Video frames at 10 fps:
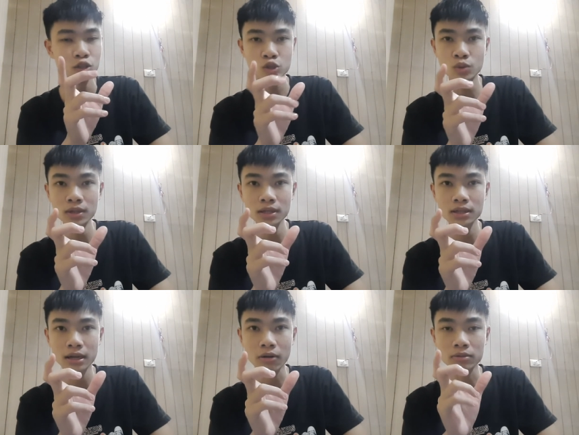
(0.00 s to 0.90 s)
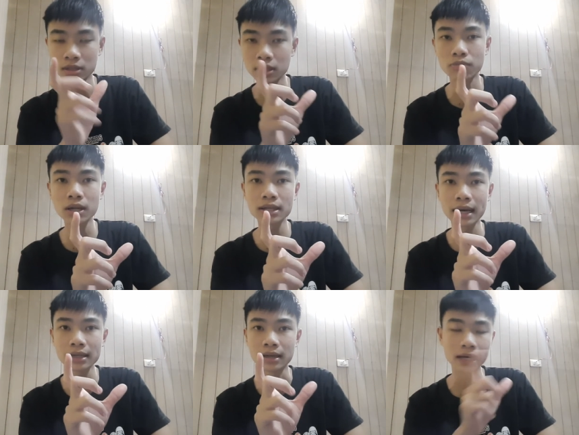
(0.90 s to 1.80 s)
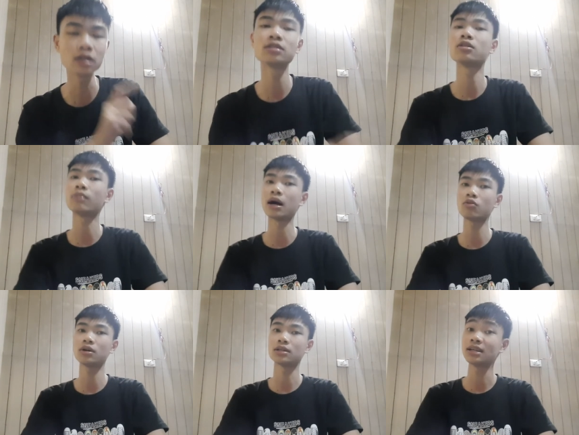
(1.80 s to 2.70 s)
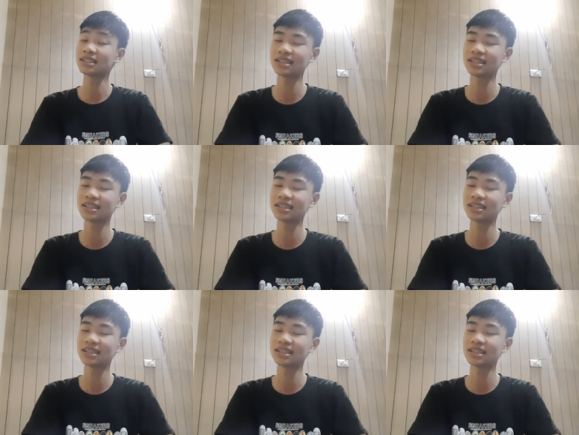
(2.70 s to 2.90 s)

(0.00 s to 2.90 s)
rú đến khi nào dừng động đất cái là hết thông báo luôn đấy,